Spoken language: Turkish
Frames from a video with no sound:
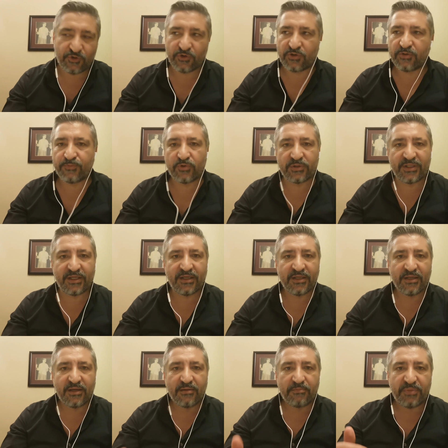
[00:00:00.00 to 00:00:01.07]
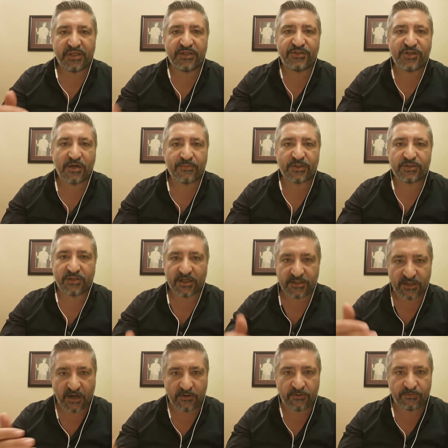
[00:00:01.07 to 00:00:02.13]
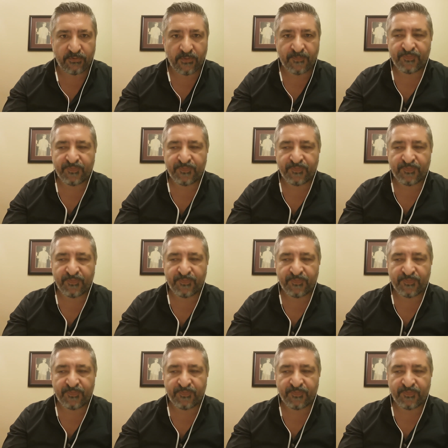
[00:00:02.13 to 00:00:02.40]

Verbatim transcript: Çünkü burada birinci amaç tasarruf,